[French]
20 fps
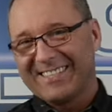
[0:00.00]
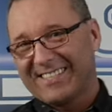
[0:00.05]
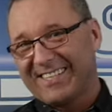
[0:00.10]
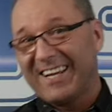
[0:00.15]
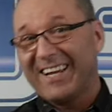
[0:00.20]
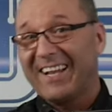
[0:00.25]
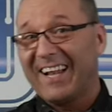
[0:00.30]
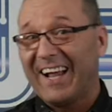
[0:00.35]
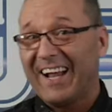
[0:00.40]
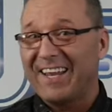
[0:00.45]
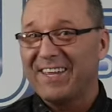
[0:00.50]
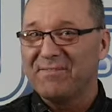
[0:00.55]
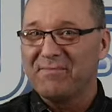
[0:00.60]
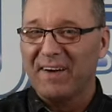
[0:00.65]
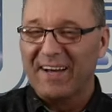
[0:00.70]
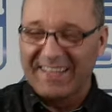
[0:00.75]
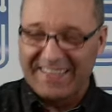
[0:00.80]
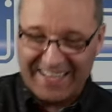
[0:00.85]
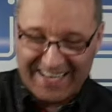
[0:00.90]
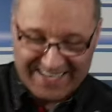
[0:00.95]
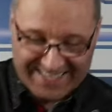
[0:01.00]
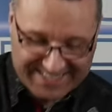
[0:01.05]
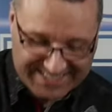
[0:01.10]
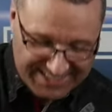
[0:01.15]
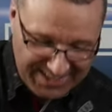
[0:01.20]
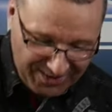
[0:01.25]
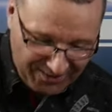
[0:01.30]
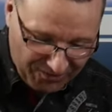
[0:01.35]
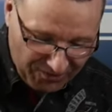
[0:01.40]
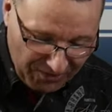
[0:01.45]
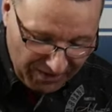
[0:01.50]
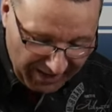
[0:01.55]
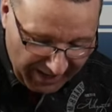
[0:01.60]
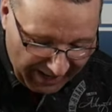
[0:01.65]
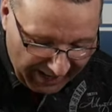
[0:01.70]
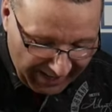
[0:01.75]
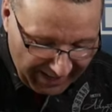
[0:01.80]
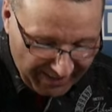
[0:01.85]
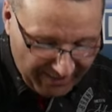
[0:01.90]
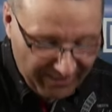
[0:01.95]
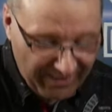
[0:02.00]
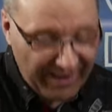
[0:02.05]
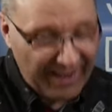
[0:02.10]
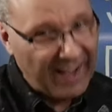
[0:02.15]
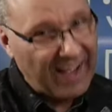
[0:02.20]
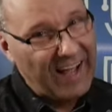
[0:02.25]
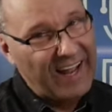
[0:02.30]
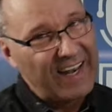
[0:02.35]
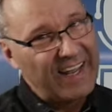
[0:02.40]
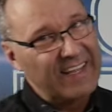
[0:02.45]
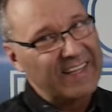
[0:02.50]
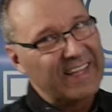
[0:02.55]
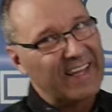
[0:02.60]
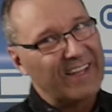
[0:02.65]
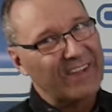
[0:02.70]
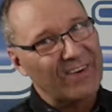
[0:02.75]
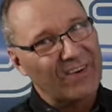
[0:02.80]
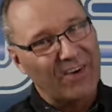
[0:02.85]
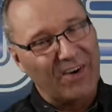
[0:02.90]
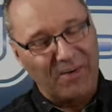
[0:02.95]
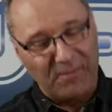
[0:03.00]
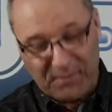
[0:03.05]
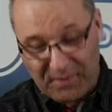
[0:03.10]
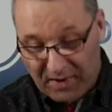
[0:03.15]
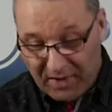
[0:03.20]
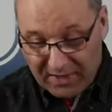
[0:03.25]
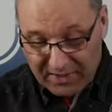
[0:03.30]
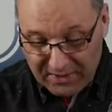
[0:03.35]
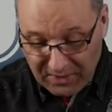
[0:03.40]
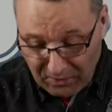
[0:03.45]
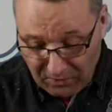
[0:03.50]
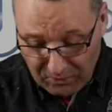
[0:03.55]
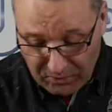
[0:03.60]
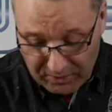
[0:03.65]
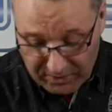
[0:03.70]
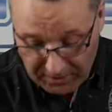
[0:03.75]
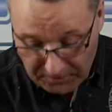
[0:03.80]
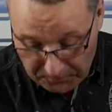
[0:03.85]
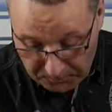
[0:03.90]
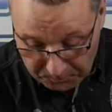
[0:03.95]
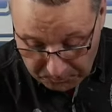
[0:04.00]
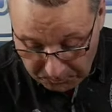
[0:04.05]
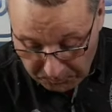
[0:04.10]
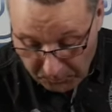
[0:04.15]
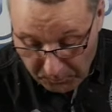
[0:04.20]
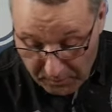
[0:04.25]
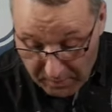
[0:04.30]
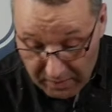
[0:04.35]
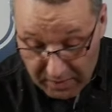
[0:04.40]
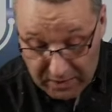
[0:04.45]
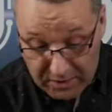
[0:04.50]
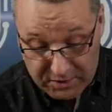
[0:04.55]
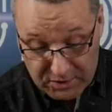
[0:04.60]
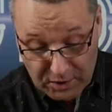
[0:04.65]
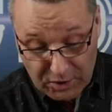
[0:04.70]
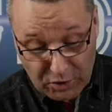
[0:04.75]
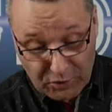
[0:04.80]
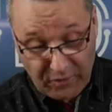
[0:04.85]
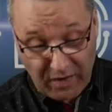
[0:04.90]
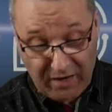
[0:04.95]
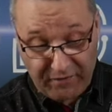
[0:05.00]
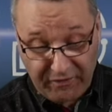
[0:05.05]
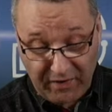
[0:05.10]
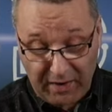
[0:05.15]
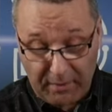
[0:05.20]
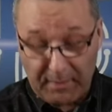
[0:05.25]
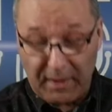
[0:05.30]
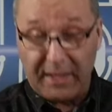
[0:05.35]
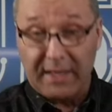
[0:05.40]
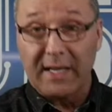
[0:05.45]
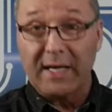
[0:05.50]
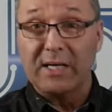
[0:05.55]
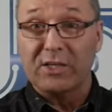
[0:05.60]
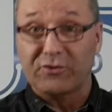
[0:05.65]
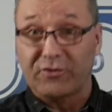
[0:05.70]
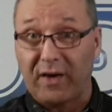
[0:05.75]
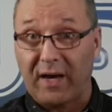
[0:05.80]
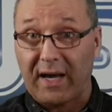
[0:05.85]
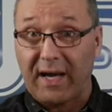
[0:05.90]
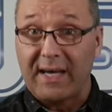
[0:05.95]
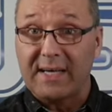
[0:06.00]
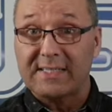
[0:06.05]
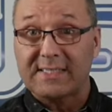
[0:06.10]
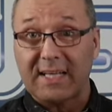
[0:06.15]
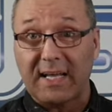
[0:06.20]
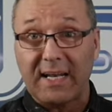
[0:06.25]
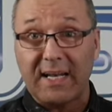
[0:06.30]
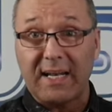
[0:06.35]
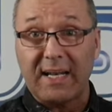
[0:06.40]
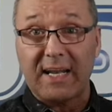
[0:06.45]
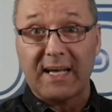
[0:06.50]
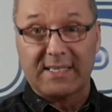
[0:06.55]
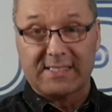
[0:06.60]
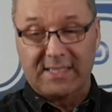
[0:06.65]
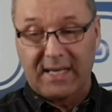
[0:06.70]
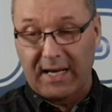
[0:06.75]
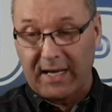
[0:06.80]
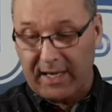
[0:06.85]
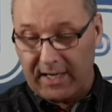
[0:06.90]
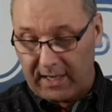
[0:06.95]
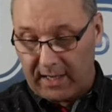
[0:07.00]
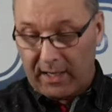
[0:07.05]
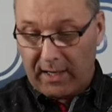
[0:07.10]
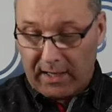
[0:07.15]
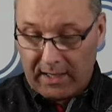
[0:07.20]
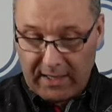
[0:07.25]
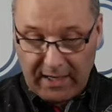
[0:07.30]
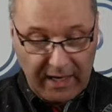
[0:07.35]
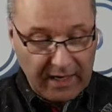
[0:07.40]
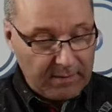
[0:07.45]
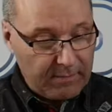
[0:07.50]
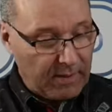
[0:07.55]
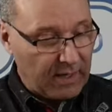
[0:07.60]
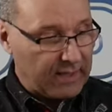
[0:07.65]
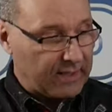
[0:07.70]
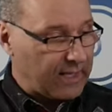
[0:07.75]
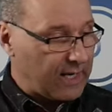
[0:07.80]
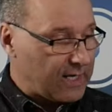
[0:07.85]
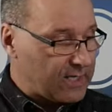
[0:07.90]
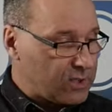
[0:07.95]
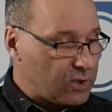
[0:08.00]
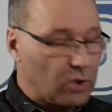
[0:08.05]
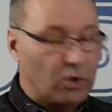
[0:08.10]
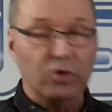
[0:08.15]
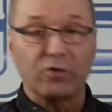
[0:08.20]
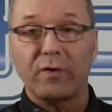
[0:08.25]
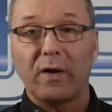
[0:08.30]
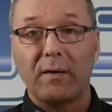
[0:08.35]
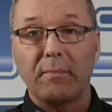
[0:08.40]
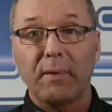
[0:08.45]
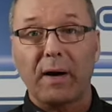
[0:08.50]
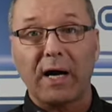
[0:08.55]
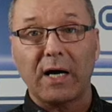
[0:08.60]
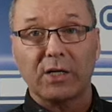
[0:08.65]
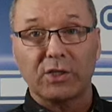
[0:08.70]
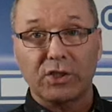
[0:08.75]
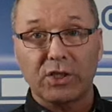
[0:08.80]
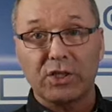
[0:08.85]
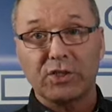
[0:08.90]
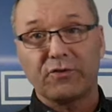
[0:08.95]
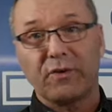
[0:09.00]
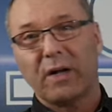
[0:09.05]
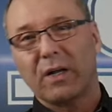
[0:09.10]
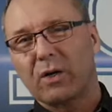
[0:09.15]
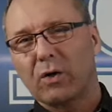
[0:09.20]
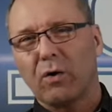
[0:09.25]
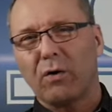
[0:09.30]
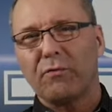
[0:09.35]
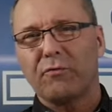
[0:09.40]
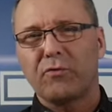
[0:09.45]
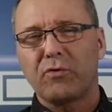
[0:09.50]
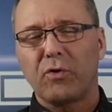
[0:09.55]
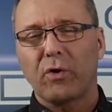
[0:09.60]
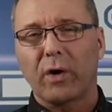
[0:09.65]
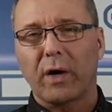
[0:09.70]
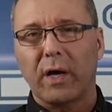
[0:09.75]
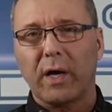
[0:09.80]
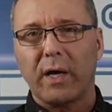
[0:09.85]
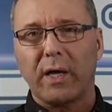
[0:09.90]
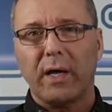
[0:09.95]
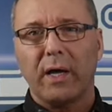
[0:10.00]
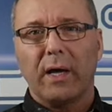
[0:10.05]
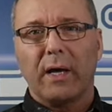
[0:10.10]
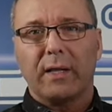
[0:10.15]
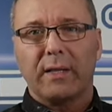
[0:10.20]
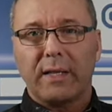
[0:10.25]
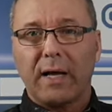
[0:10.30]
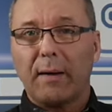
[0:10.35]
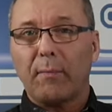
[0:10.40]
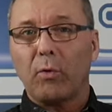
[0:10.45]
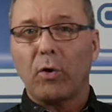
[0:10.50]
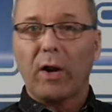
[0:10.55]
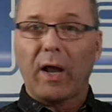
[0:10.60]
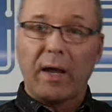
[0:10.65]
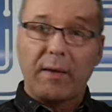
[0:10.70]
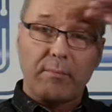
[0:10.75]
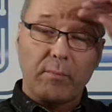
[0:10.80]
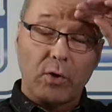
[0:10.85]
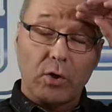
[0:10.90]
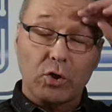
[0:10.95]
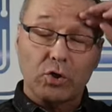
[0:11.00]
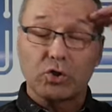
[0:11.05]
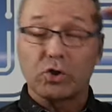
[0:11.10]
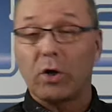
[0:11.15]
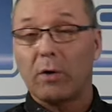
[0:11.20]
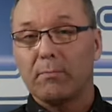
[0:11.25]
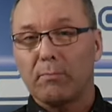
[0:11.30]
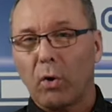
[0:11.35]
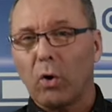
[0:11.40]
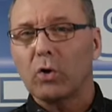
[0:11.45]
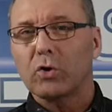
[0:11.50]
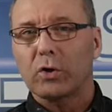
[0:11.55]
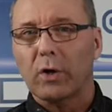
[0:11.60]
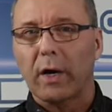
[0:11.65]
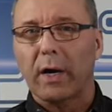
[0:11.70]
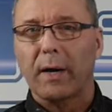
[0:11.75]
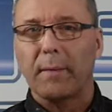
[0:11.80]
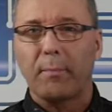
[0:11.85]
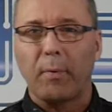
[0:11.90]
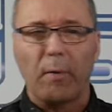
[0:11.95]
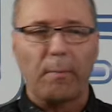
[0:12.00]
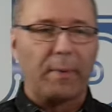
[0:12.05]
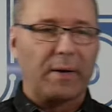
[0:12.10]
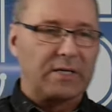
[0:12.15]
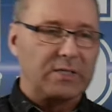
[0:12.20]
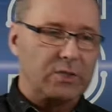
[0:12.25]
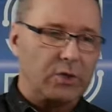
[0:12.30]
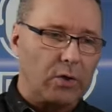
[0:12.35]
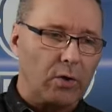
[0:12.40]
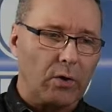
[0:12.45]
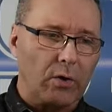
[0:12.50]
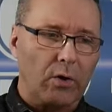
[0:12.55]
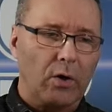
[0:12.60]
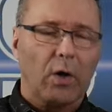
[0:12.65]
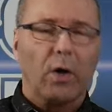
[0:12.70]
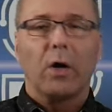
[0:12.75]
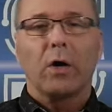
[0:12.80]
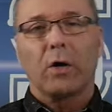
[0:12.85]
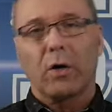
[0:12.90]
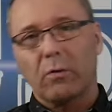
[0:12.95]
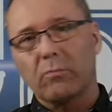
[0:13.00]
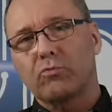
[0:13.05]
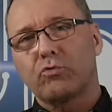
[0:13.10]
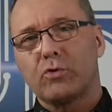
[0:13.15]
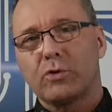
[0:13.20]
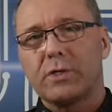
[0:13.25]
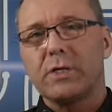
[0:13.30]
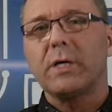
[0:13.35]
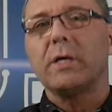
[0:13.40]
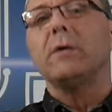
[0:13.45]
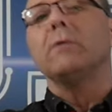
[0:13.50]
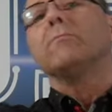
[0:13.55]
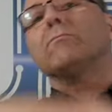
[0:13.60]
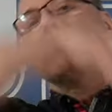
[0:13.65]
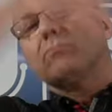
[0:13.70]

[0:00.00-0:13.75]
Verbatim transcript: c'est l'alimentation. Alors, elle est énorme. Donc, ce que je vais faire maintenant, je vais installer le laser, l'alimentation, je vais le brancher, je vais le configurer dans mon Lineburn. Je ne le montrerai pas parce que, comme je vous dis,